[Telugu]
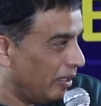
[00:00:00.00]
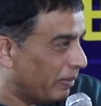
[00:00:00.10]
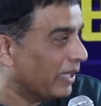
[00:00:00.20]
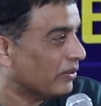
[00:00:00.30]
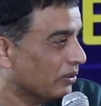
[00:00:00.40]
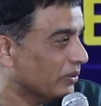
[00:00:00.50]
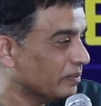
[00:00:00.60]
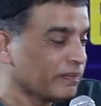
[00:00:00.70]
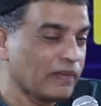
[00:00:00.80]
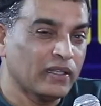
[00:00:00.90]
ఈ మంత్
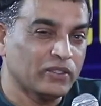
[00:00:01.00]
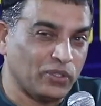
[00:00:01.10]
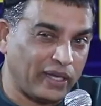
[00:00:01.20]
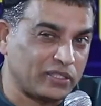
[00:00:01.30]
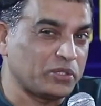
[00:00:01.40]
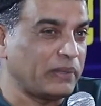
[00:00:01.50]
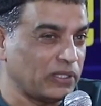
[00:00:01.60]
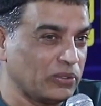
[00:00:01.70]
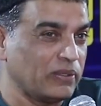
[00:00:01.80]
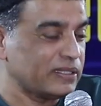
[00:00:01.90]
సో నెక్స్ట్
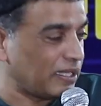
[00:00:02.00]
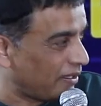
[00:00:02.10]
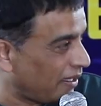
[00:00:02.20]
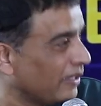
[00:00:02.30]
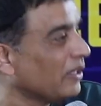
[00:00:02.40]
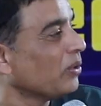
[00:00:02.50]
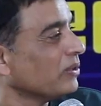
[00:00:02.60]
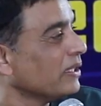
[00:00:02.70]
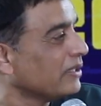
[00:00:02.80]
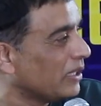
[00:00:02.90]
మంత్ కూడా సంక్రాంతికి
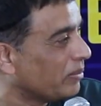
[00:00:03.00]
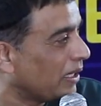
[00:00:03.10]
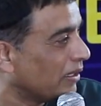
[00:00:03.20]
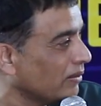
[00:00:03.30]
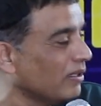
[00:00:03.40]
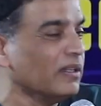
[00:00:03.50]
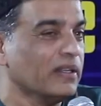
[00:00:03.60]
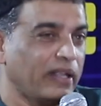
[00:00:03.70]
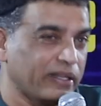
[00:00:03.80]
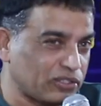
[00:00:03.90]
వచ్చే సినిమాలు
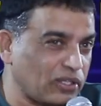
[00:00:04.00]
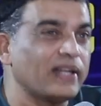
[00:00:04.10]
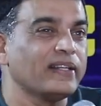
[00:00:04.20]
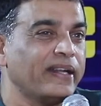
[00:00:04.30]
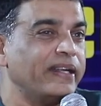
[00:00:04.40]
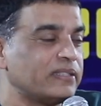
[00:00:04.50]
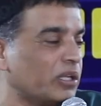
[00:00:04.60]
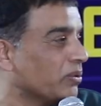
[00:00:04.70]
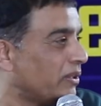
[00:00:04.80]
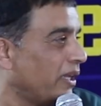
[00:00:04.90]
ఎక్స్ట్రాడినరీ హిట్స్
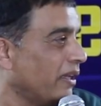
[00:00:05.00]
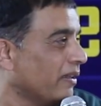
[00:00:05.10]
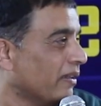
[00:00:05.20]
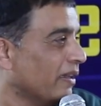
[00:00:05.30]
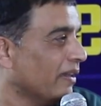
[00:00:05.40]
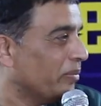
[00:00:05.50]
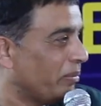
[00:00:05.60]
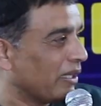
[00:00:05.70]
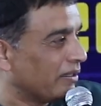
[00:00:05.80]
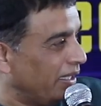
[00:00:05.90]
అవుతే
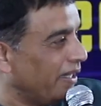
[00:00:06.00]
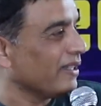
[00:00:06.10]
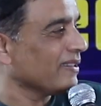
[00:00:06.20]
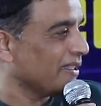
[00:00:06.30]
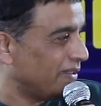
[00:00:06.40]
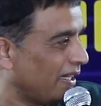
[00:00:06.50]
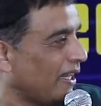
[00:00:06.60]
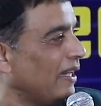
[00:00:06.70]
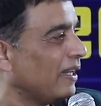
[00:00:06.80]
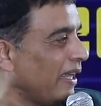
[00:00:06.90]
మనకు థియేటర్స్కి
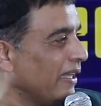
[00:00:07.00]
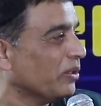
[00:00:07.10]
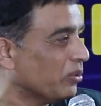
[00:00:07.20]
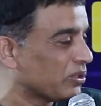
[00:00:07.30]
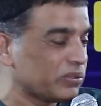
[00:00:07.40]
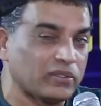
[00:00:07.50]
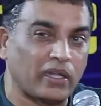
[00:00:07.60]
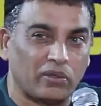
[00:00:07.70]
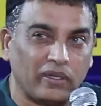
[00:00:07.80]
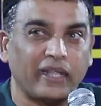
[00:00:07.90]
జనాలు ఎలా అయితే
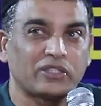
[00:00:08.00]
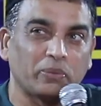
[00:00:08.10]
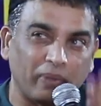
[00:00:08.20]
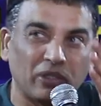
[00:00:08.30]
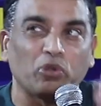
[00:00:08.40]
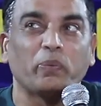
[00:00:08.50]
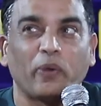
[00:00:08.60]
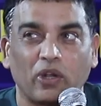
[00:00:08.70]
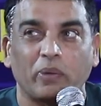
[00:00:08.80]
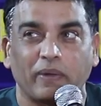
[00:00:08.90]
వస్తున్నారో నెక్స్ట్ మంత్కి
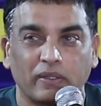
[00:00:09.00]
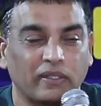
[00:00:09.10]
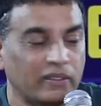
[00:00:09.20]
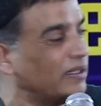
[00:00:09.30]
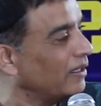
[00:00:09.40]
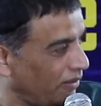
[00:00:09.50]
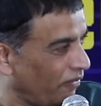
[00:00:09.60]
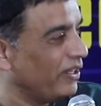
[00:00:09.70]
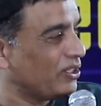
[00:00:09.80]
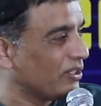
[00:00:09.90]
ఉపయోగపడుతుంది
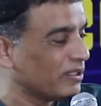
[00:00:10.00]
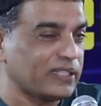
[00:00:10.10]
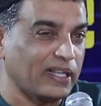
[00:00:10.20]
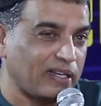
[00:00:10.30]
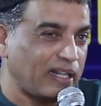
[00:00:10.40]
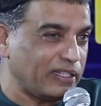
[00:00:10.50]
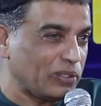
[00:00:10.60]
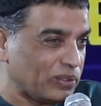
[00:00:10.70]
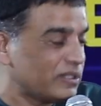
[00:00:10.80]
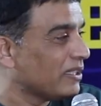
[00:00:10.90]
విష్
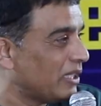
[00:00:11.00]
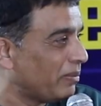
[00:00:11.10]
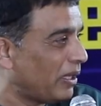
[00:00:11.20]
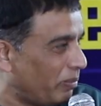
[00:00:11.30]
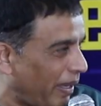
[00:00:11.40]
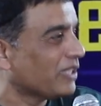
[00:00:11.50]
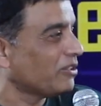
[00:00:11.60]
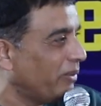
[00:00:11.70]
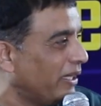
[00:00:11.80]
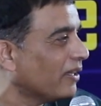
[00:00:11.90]
సంక్రాంతికి వచ్చే సినిమాలు
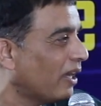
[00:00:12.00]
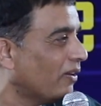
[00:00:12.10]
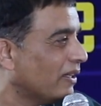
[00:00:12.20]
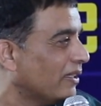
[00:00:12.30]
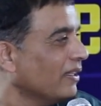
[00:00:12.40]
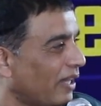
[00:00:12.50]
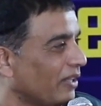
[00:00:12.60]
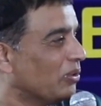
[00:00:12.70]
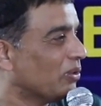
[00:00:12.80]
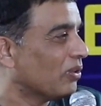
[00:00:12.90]
మ్యాక్సిమం హిట్ కావాలి
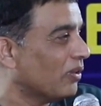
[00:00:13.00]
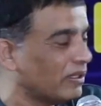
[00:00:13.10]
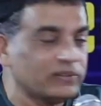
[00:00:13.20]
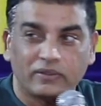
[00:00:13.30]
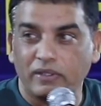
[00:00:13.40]
అది కోరుకోవాలి